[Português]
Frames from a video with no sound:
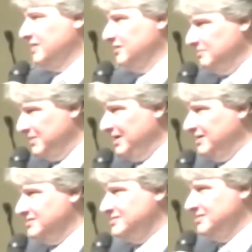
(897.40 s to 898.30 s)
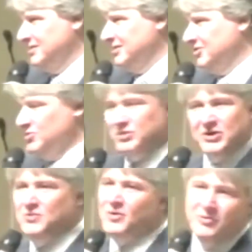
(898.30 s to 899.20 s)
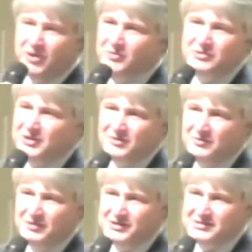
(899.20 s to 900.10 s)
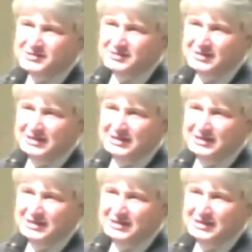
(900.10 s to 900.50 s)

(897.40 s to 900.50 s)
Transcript: valem mais do que qualquer outra coisa.